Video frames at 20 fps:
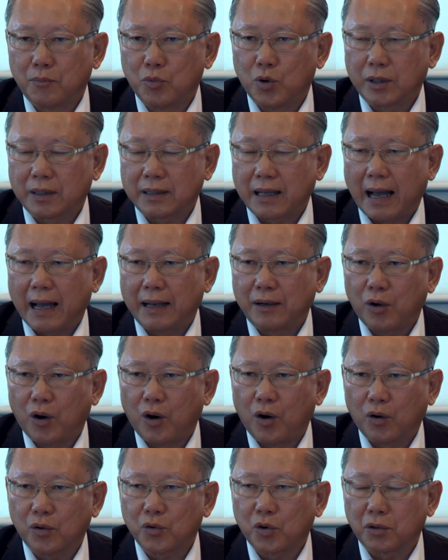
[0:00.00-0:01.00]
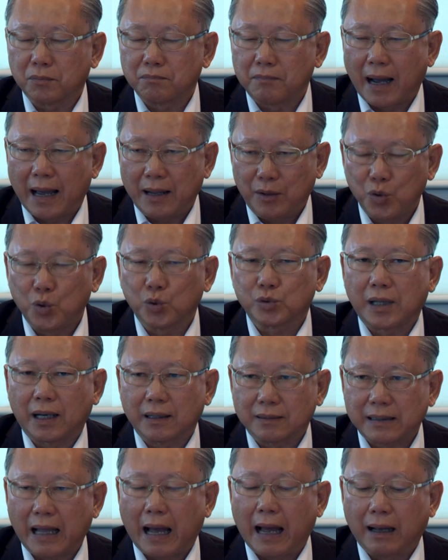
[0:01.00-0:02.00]
กระบวนการออกกฎหมายลูก
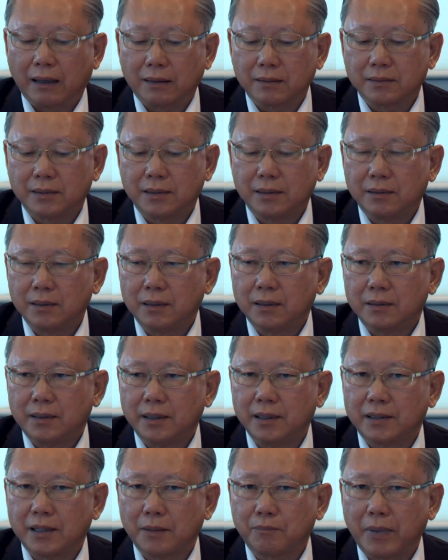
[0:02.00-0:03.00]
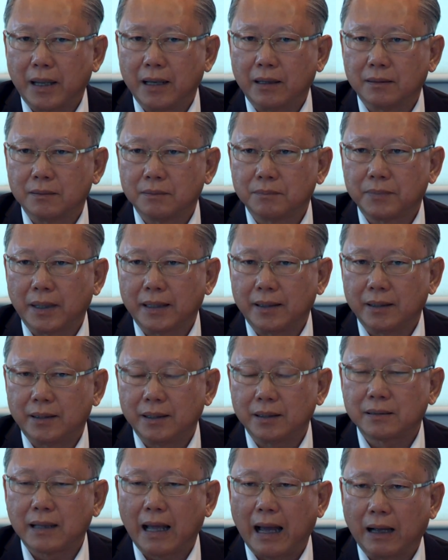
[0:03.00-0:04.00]
ต่างๆที่จะเป็นไปใน
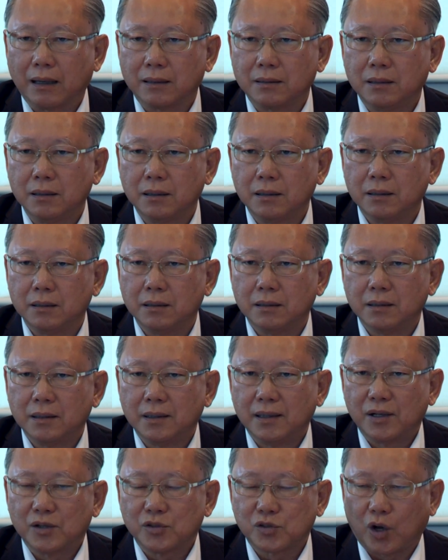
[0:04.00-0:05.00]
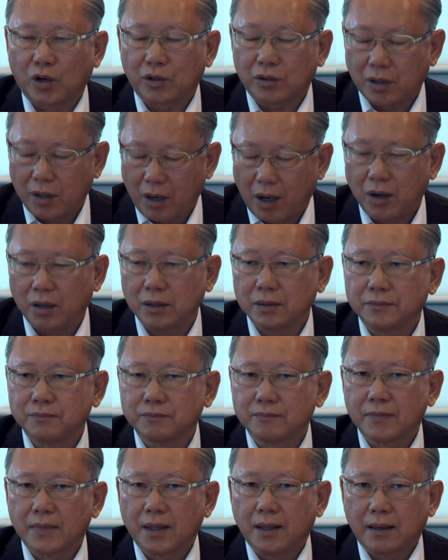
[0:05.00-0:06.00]
ทิศทางที่สอดคล้อง
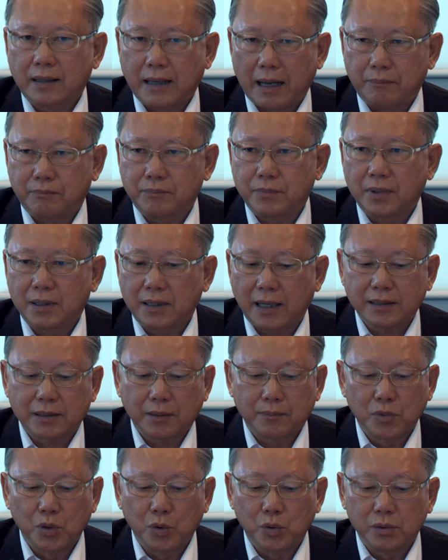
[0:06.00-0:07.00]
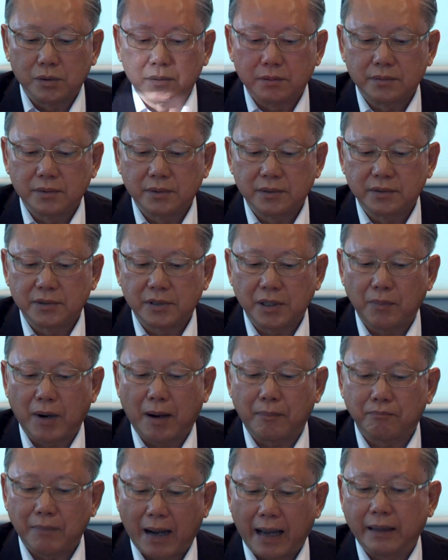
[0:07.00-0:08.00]
กับรัฐธรรมนูญฉ
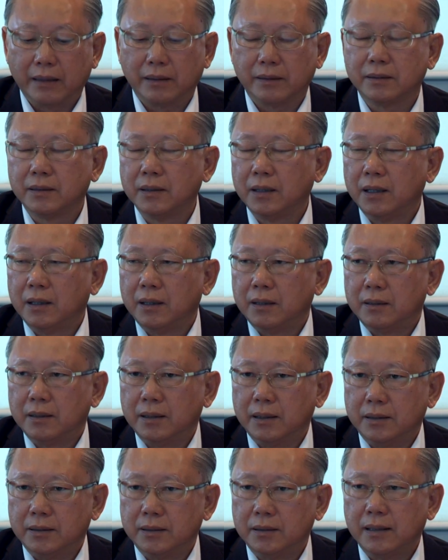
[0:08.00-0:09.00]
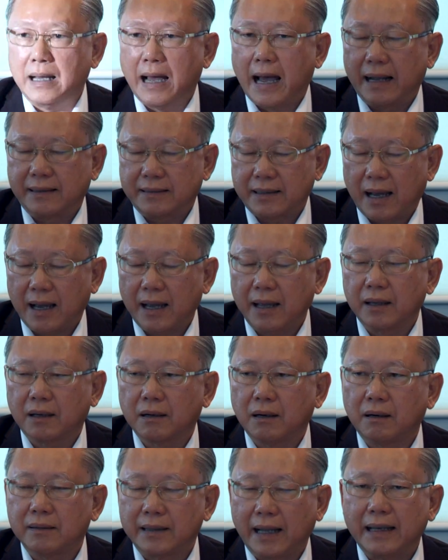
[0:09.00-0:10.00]
บับใหม่หออาจจะให้
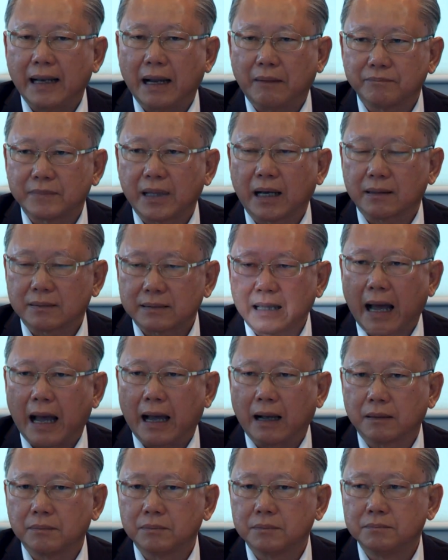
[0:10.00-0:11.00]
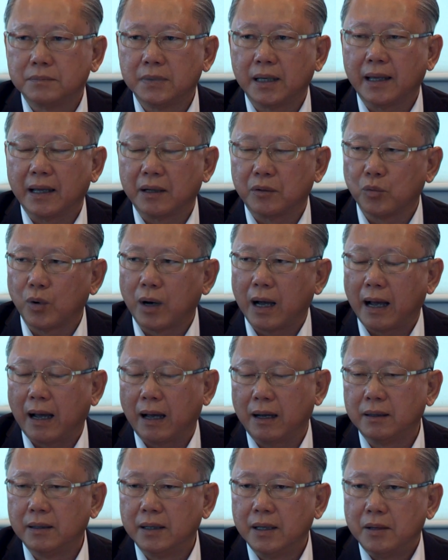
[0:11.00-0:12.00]
ข้อแนะนำต่างๆเมื่อเห็นว่า
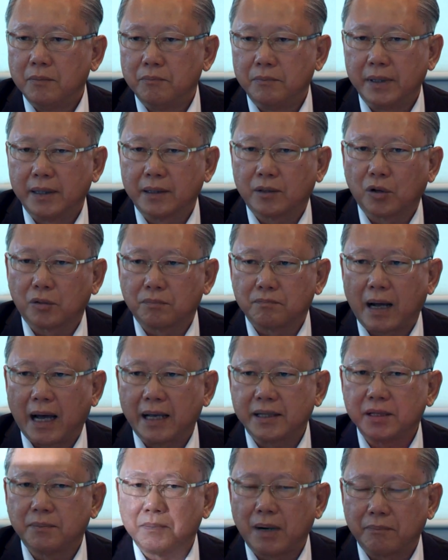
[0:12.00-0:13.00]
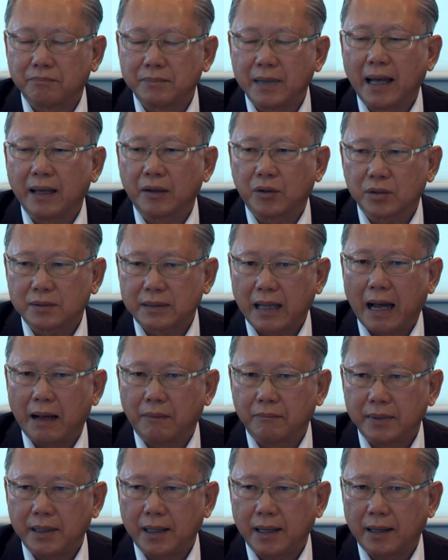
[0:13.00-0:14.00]
มีกฎหมายฉบับใดก็
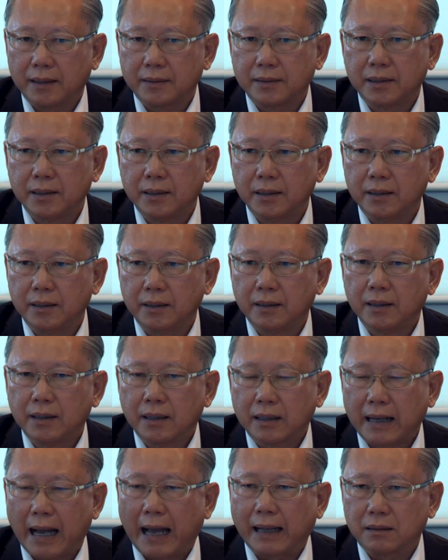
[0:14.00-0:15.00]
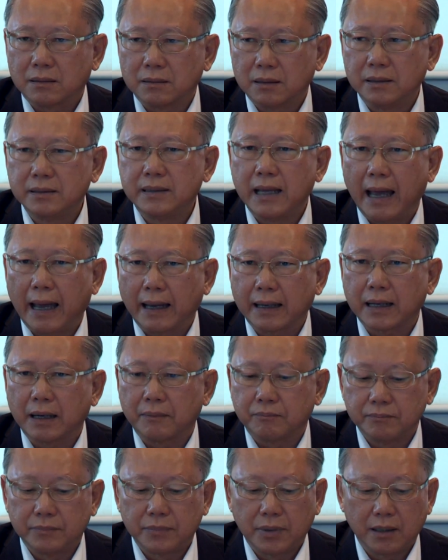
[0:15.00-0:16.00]
ตามเนี่ยที่ขัดหรือแย้ง
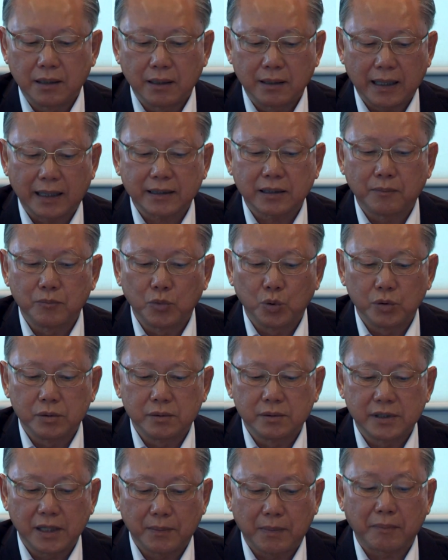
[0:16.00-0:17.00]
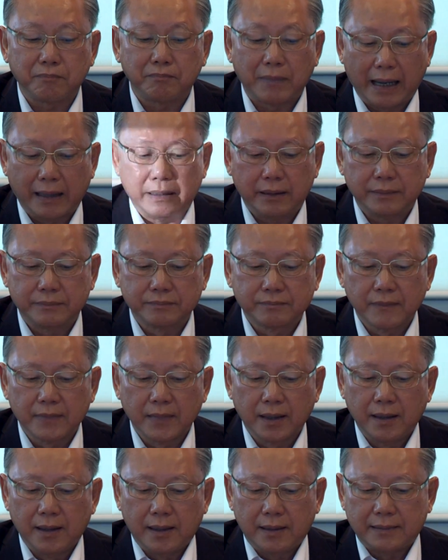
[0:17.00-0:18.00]
กับรัฐธรรมนูญฉบับใหม่
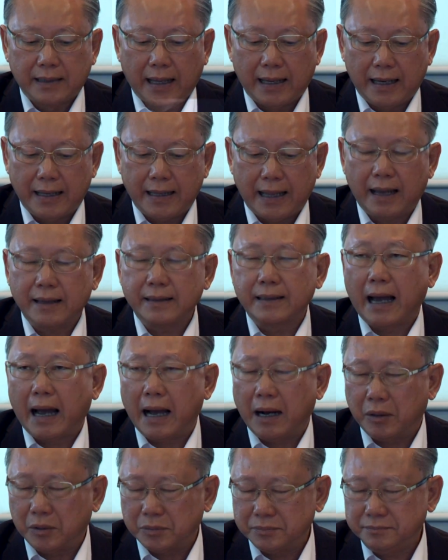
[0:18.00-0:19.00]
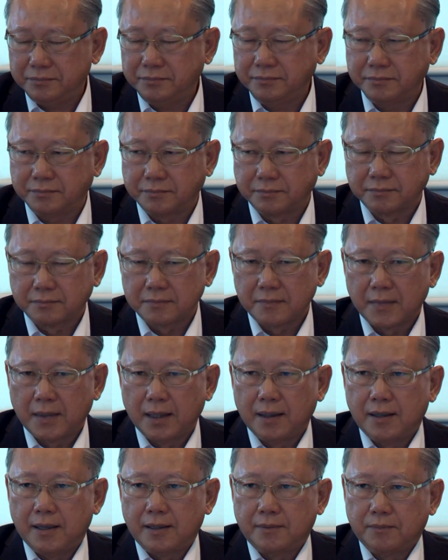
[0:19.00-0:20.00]
ในระยะยาว
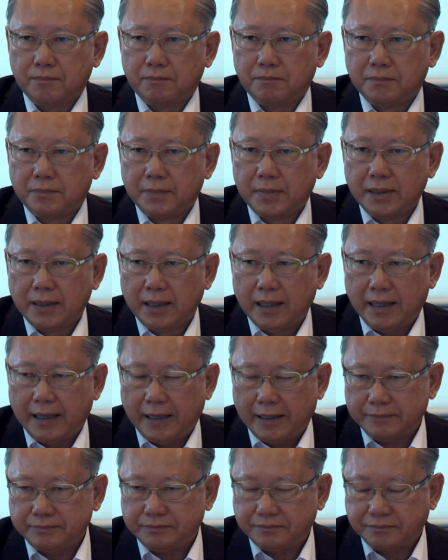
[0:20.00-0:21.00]
เมื่อ